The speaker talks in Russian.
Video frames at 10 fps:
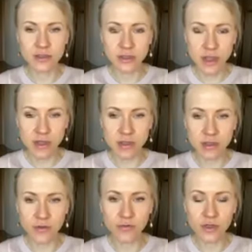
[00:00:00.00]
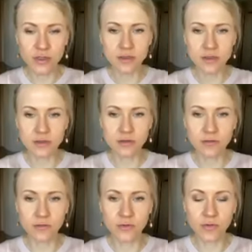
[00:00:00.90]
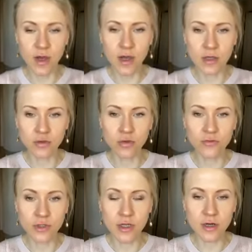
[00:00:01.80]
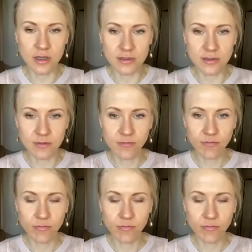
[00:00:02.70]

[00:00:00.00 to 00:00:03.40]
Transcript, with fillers: россиянина вырастет в два, а то и в три раза –